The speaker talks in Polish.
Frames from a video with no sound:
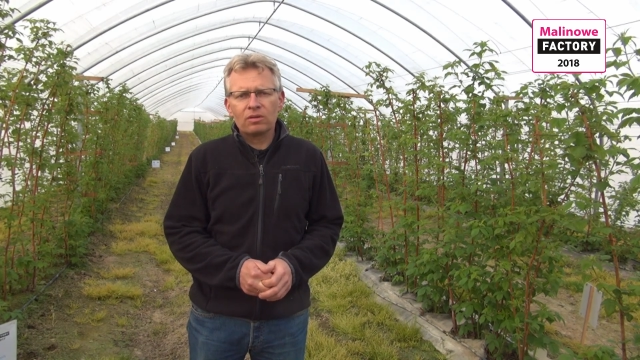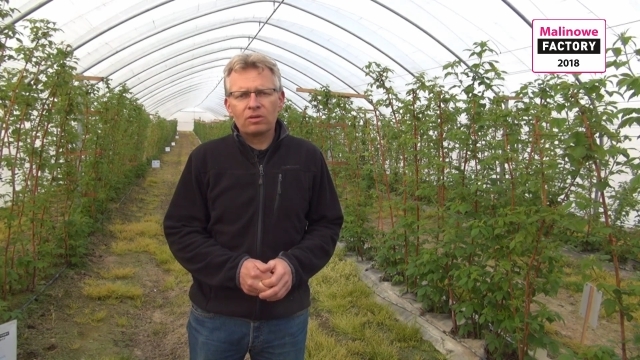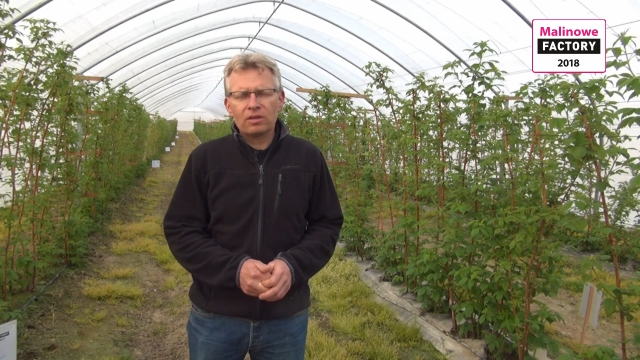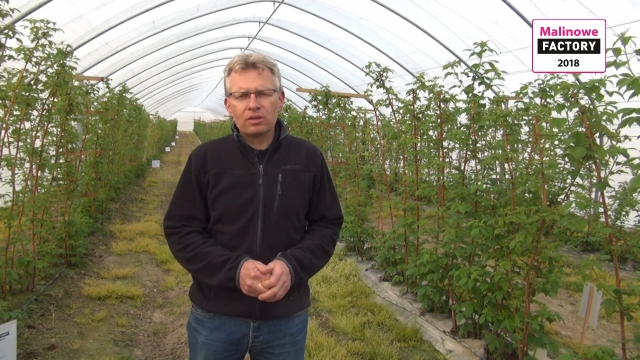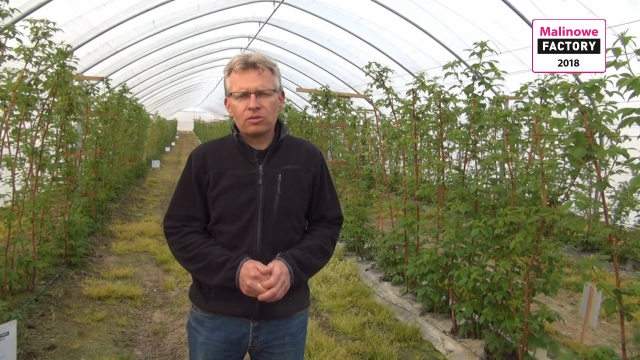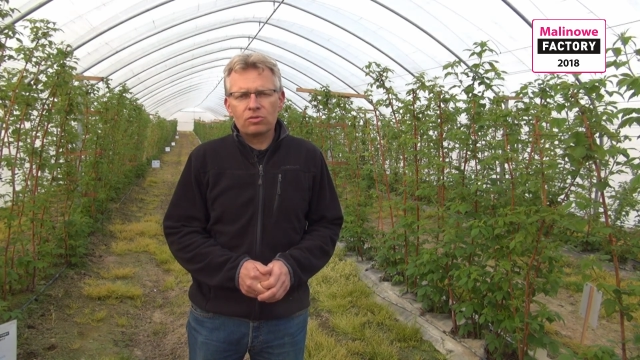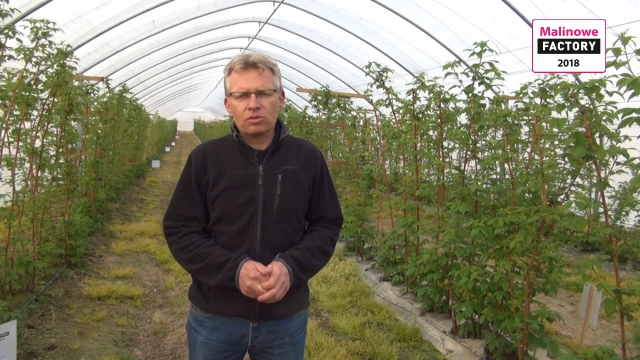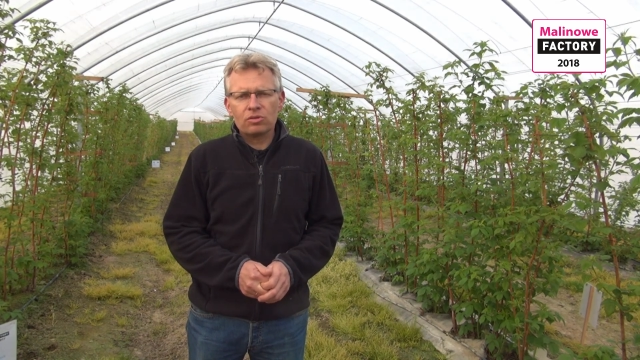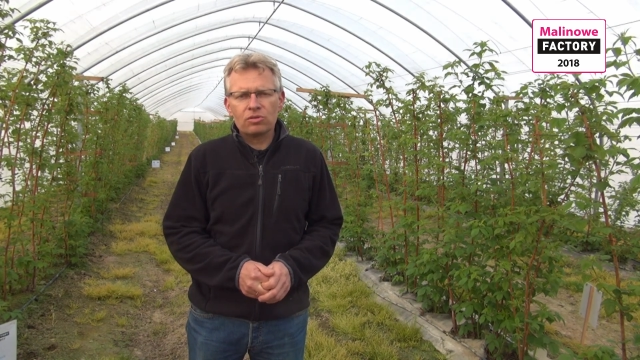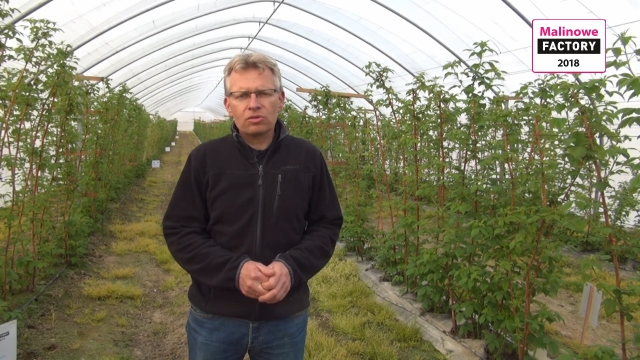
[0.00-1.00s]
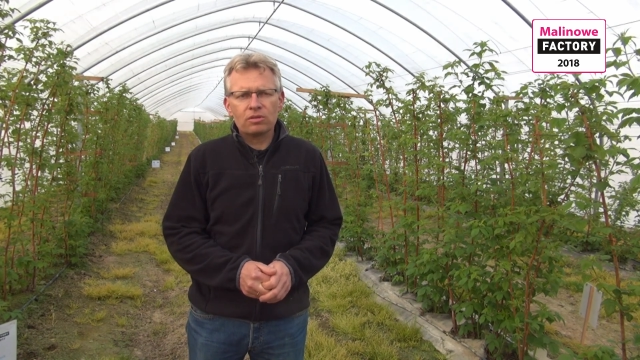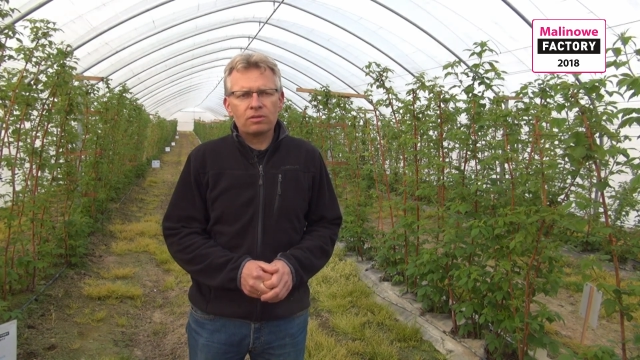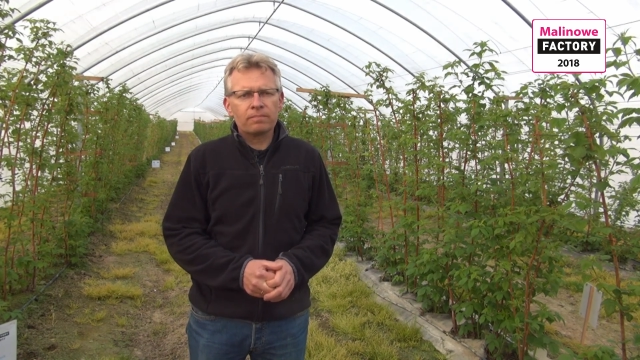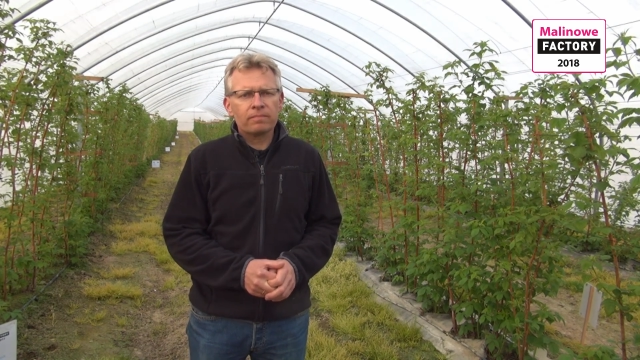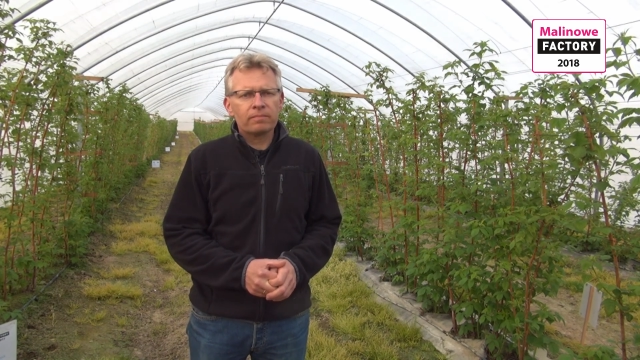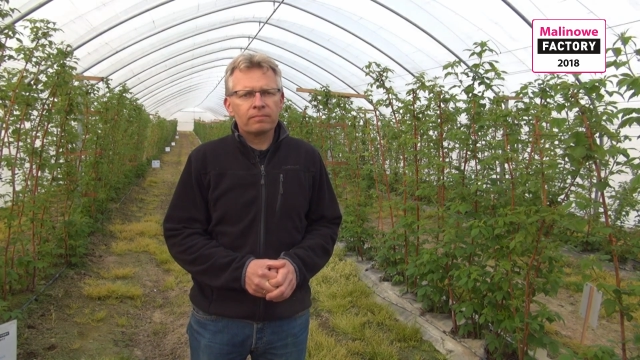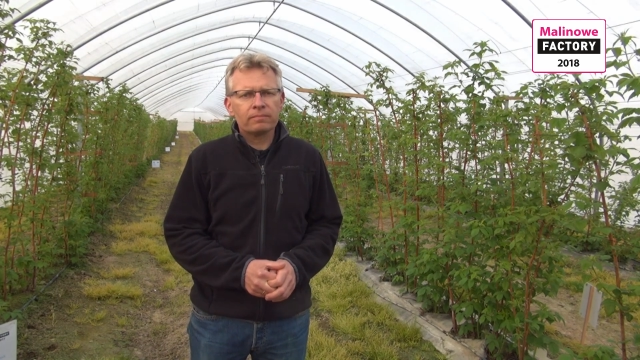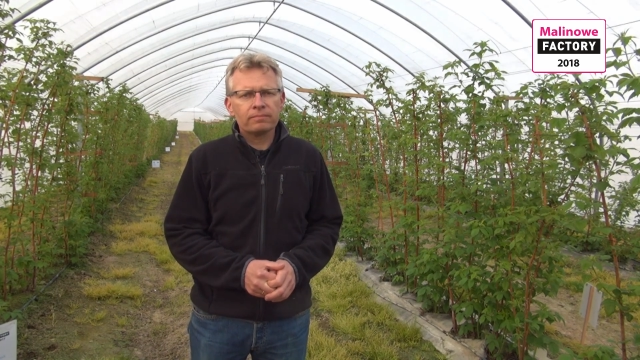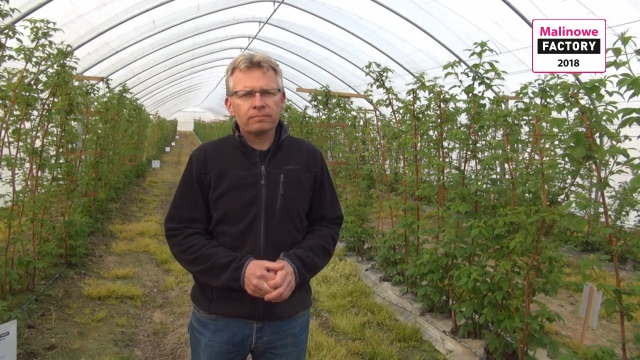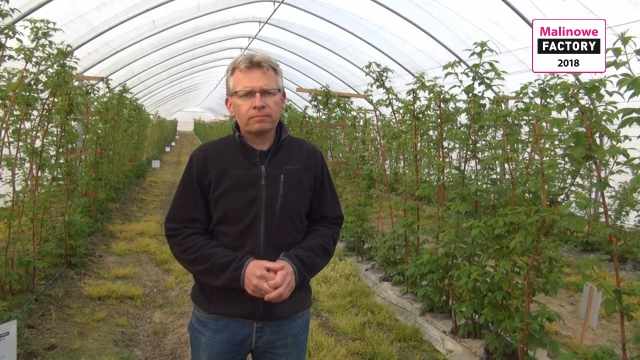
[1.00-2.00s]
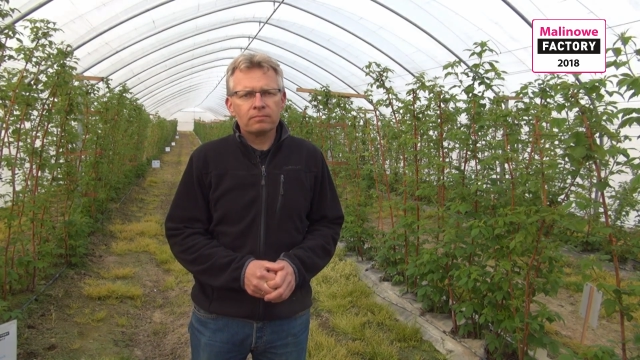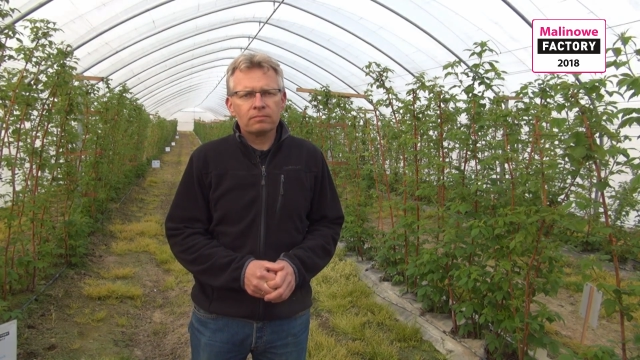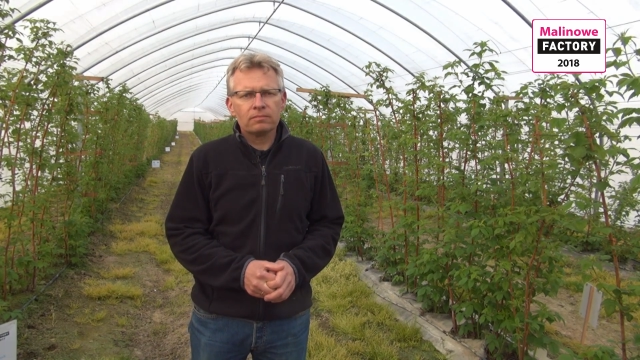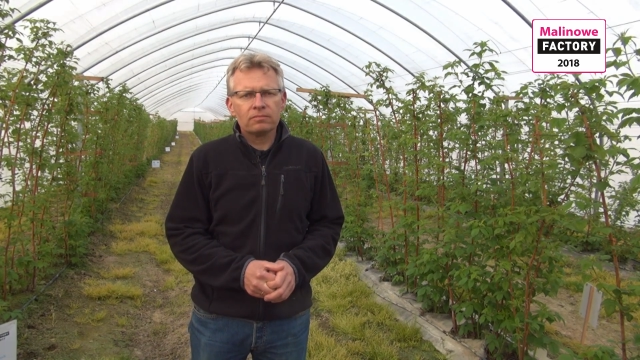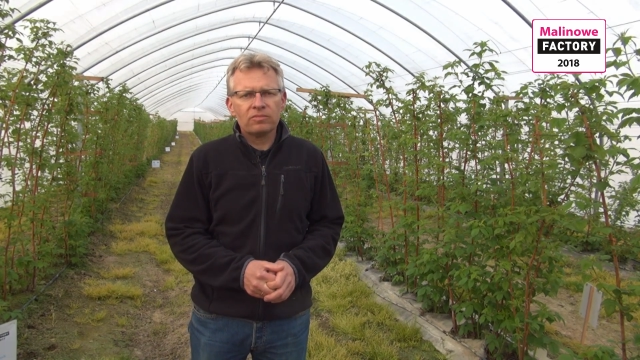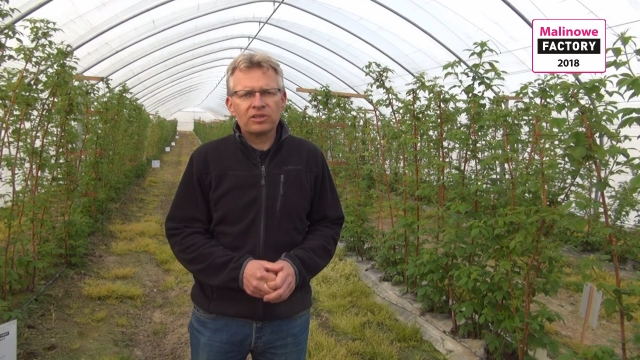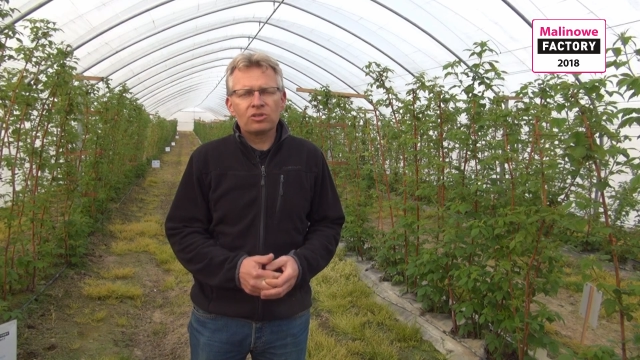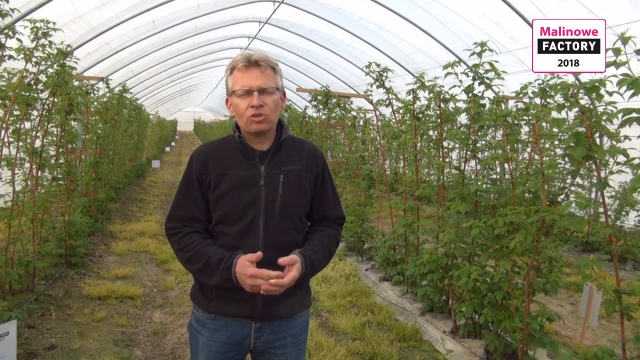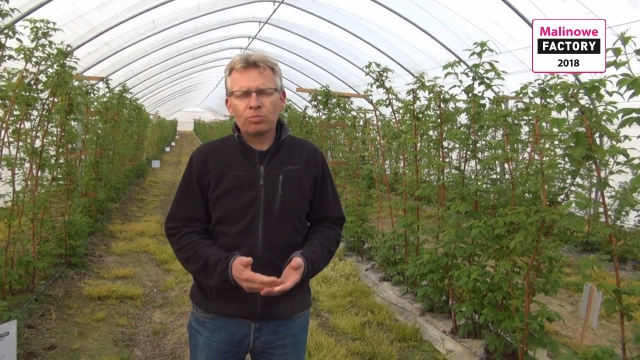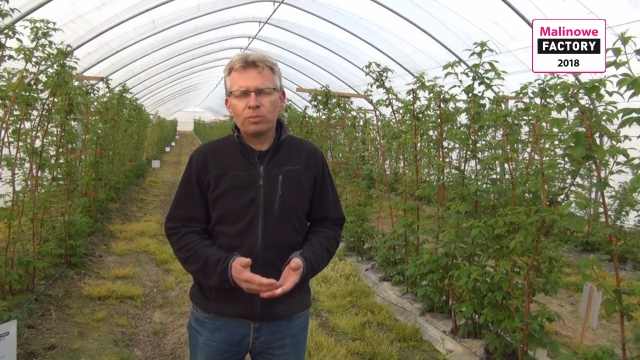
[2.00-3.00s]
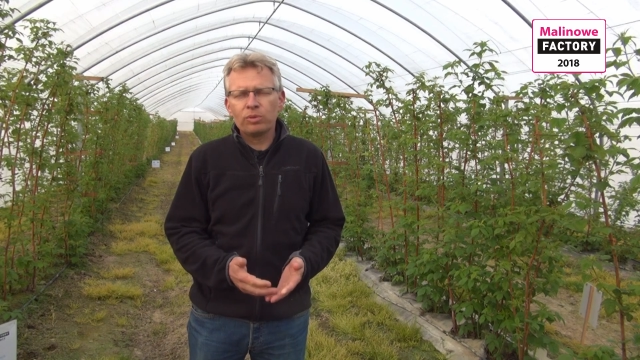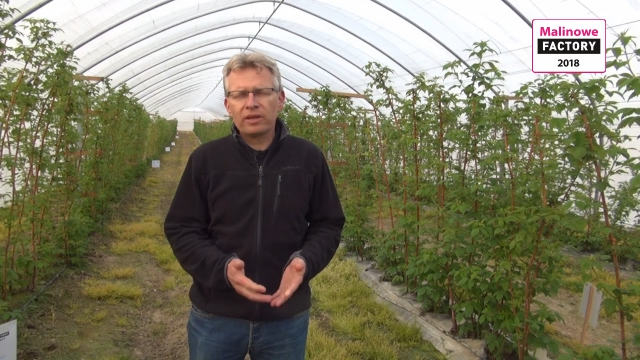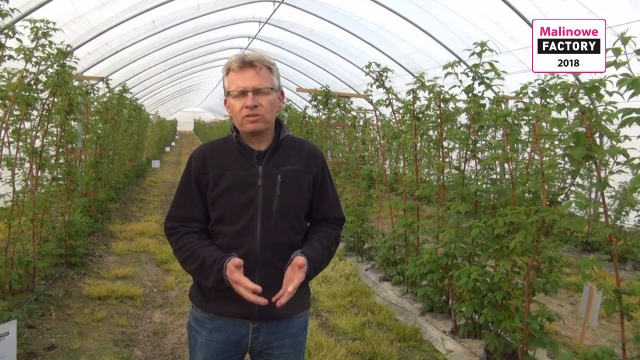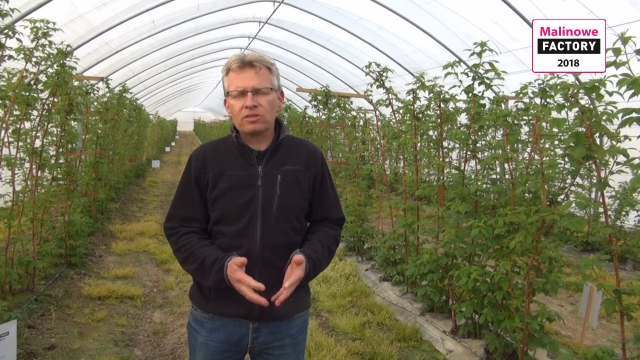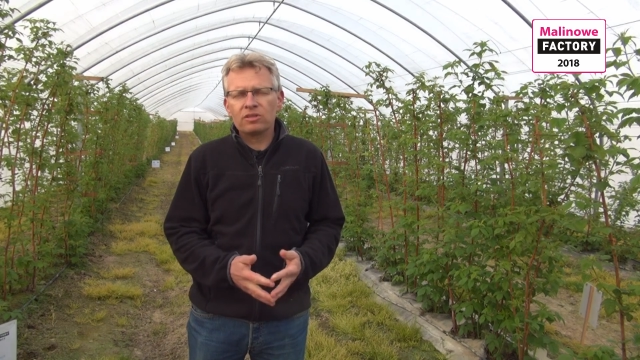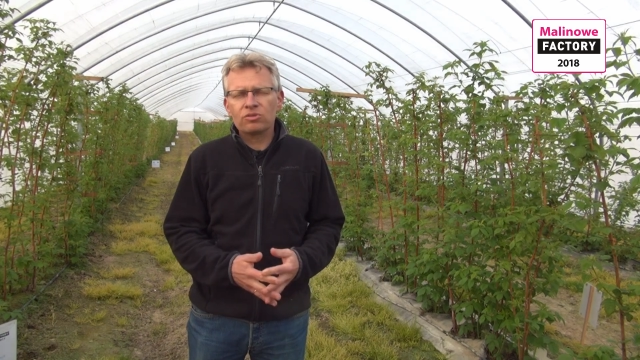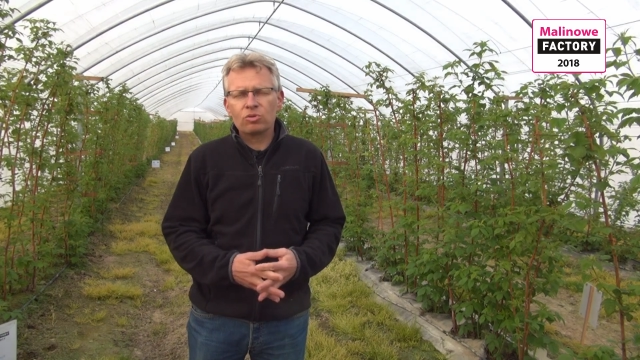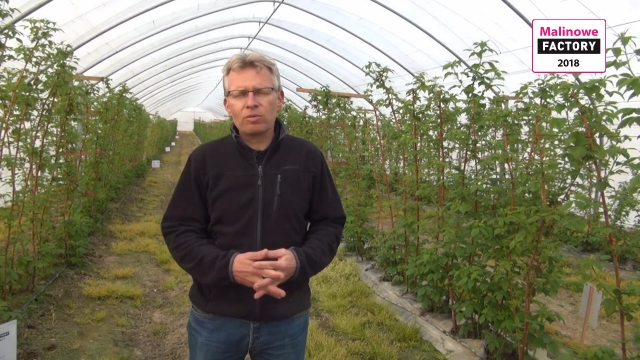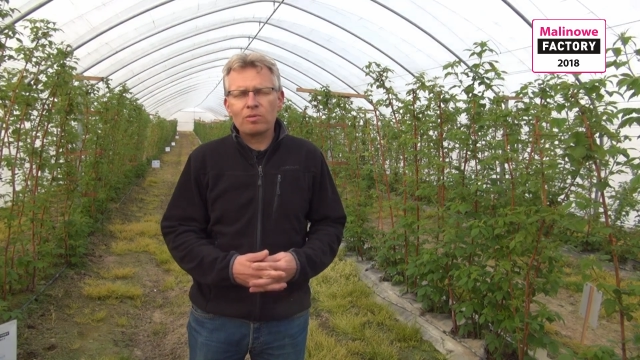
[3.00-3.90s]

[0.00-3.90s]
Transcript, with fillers: ograniczyć e, mm, właśnie tą populację, z którą